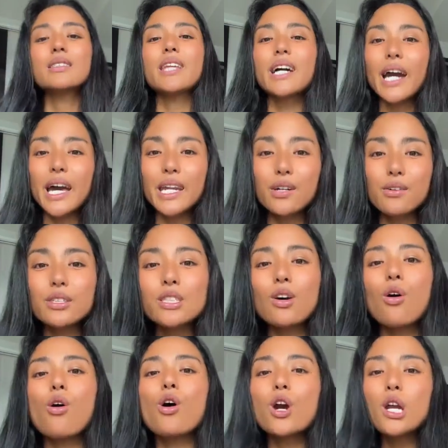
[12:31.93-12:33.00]
だからこ
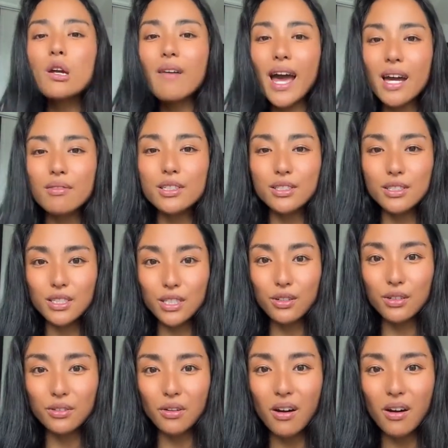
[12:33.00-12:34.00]
そ、お祝いをするこ